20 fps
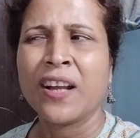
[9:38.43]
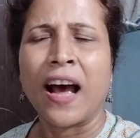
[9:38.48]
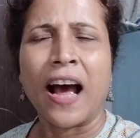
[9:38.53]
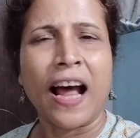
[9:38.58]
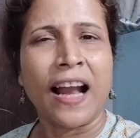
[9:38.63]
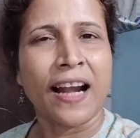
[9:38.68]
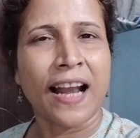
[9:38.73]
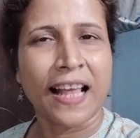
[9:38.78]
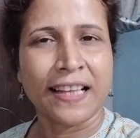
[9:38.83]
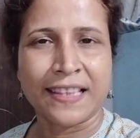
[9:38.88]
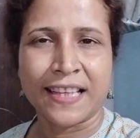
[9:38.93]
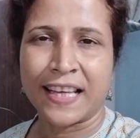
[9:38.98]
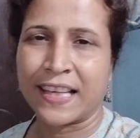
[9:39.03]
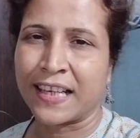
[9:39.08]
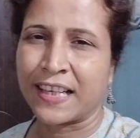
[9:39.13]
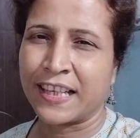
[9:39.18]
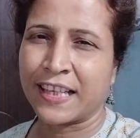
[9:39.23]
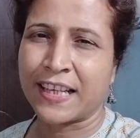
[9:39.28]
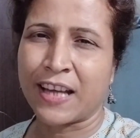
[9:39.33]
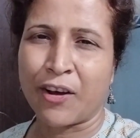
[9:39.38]
আর রাতে
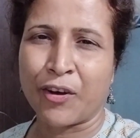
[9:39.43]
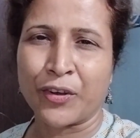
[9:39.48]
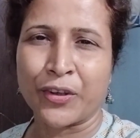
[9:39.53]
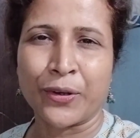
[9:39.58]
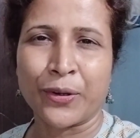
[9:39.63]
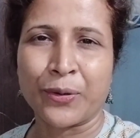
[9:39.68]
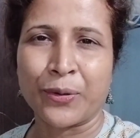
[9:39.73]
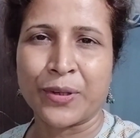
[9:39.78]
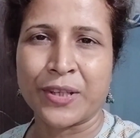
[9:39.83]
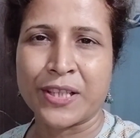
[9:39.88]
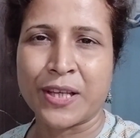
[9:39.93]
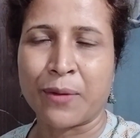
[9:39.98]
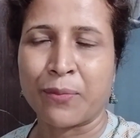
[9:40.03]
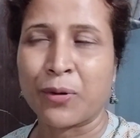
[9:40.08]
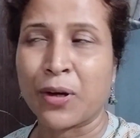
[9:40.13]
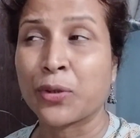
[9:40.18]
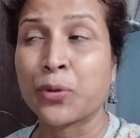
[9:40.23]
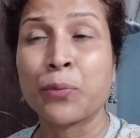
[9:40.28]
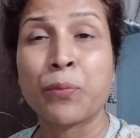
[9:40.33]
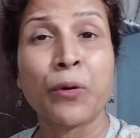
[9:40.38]
এখানেই খাওয়া দাওয়া করে যাব আর
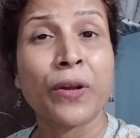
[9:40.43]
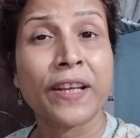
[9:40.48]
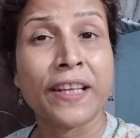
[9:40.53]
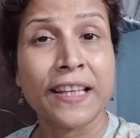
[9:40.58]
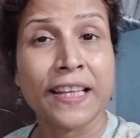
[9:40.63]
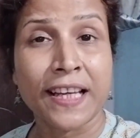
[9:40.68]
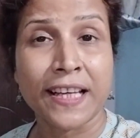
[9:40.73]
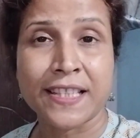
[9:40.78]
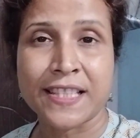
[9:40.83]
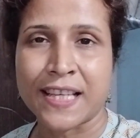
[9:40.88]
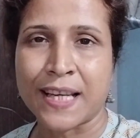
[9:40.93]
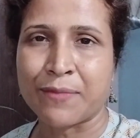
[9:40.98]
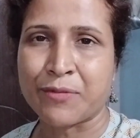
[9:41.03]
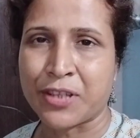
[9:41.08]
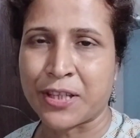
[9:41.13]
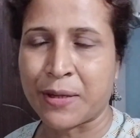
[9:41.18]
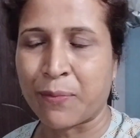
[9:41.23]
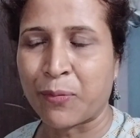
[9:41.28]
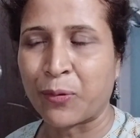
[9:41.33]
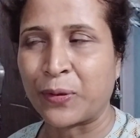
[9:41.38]
দুপুরে কি খেয়েছিলাম
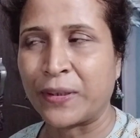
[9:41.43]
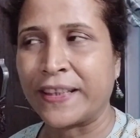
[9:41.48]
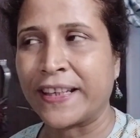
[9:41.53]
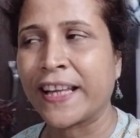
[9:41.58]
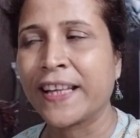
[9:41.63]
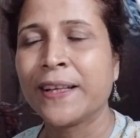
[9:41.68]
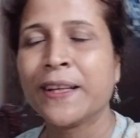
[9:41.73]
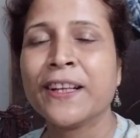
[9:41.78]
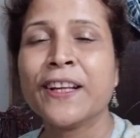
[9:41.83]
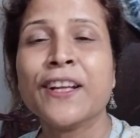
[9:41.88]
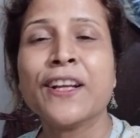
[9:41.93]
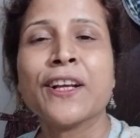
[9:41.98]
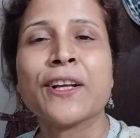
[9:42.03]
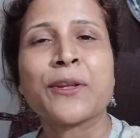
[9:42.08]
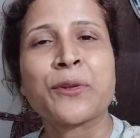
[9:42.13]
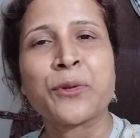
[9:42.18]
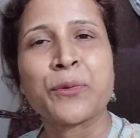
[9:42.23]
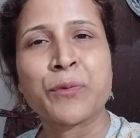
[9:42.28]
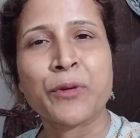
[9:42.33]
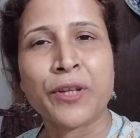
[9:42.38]
সেটা বলিনি
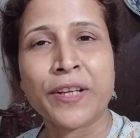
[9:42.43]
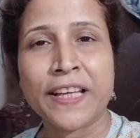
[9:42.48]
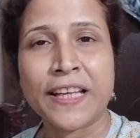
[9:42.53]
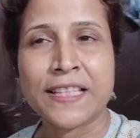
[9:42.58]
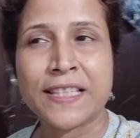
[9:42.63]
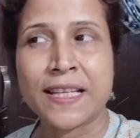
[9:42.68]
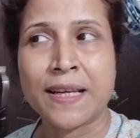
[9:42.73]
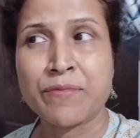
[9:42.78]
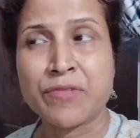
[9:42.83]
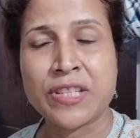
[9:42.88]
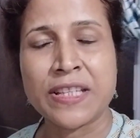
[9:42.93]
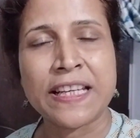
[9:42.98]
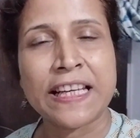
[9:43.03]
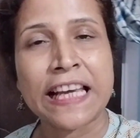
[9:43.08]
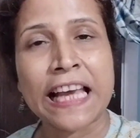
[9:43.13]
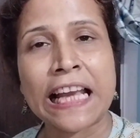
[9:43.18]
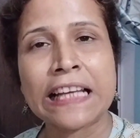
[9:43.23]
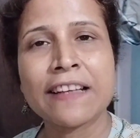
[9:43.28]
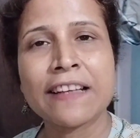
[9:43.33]
দুপুরে খেয়েছিলাম চিকেন